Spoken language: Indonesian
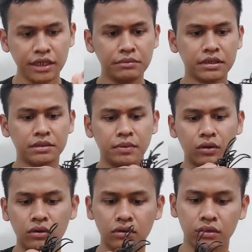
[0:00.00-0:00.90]
ini masih
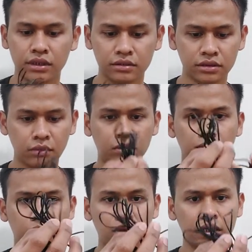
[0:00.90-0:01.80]
baru loh guys saya belum
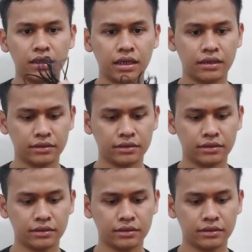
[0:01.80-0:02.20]
buka ini ya